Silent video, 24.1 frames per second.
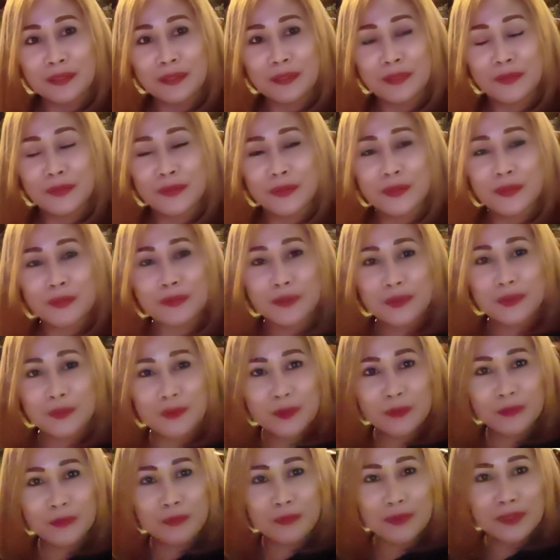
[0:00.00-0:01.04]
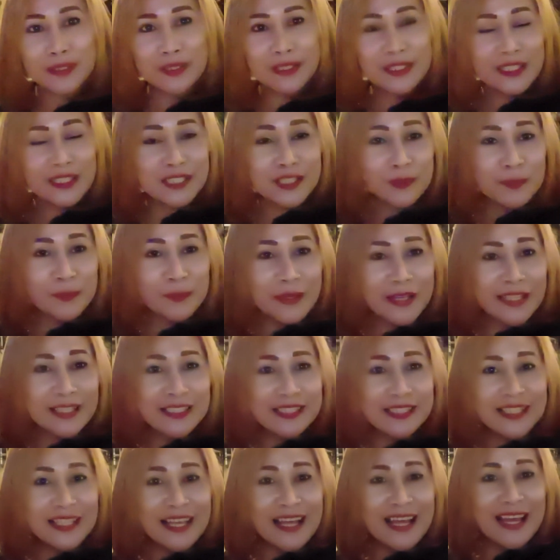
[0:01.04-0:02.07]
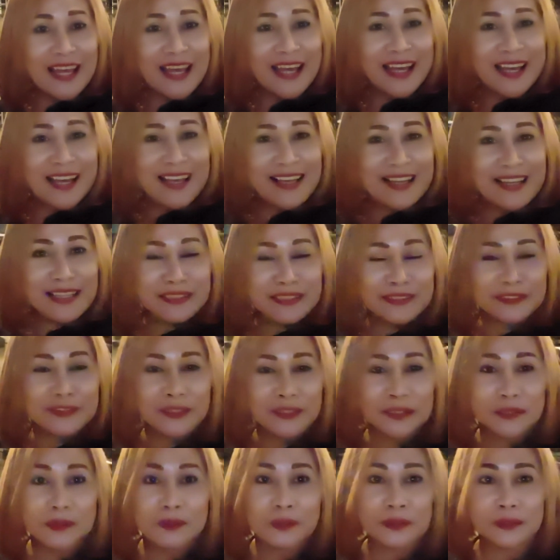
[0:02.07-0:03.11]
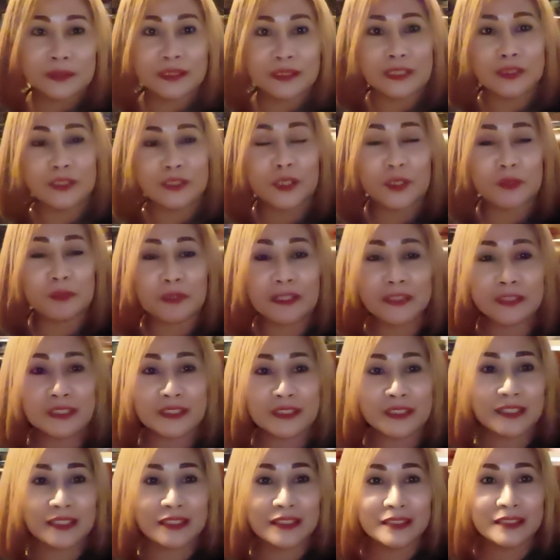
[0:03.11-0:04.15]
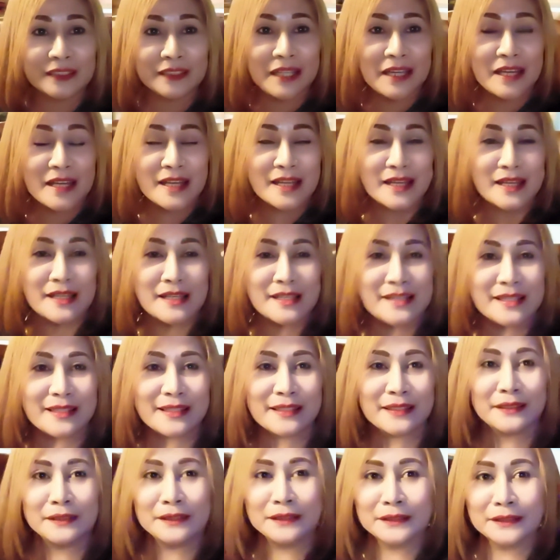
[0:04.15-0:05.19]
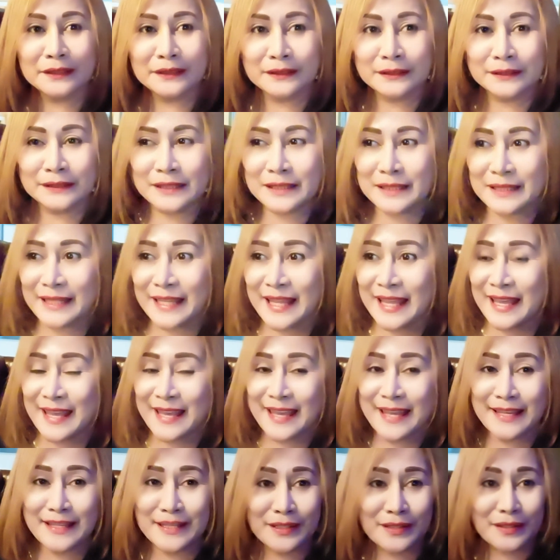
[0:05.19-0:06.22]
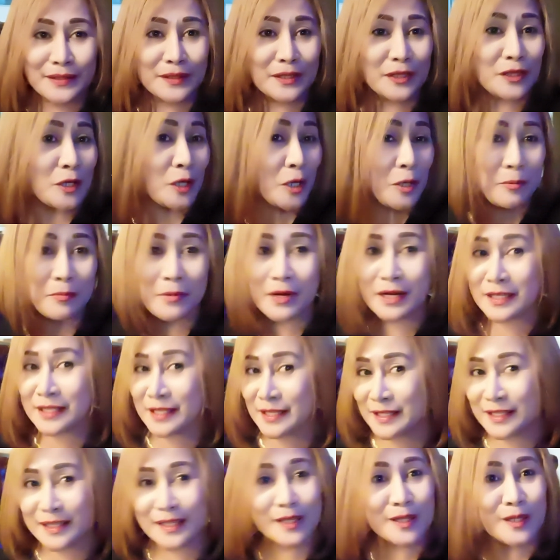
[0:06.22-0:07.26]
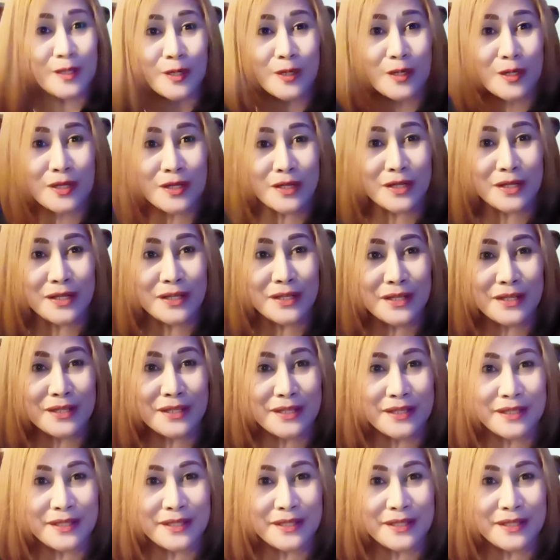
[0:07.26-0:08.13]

You remember this place guys? Charot. Dito kayo magdi-dinner guys. Yeah, so dito kayo magdi-dinner.